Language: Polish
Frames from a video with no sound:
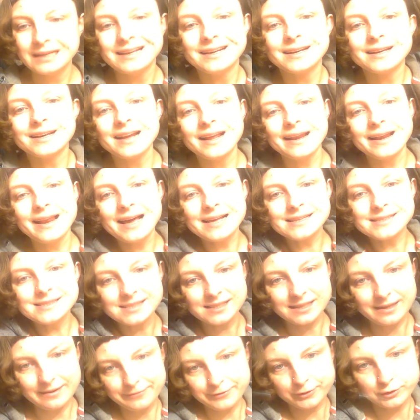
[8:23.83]

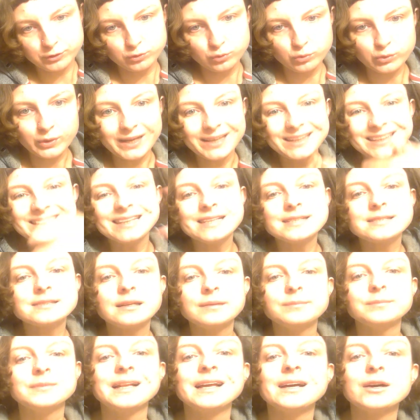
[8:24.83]
relacja, w której
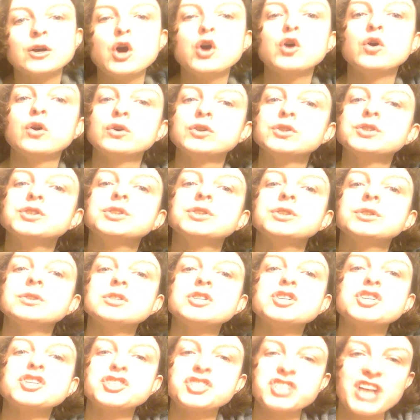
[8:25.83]
jestem dla kogoś
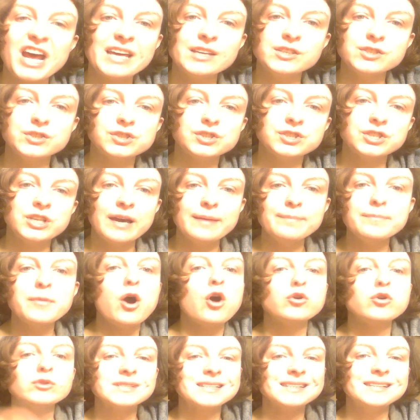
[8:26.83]
szczęściem,
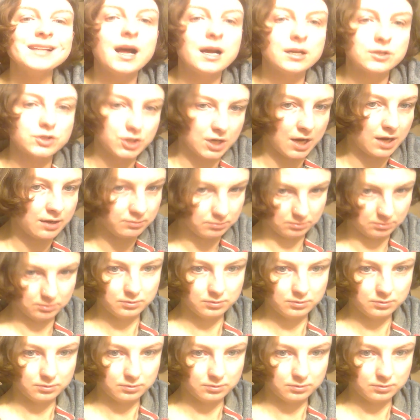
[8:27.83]
oznacza.